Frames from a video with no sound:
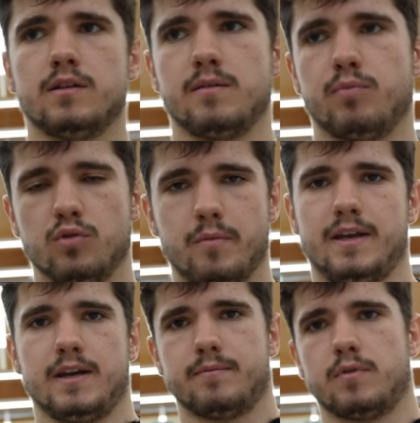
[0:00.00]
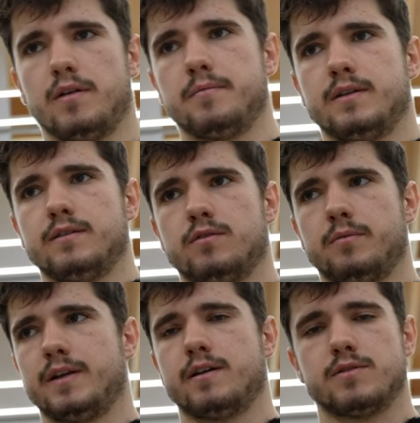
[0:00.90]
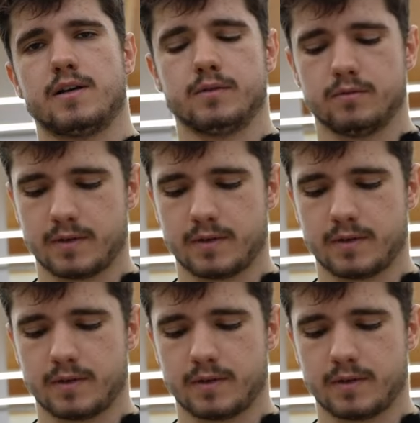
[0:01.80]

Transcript: tipo domenica probabilmente, domenica o sabato,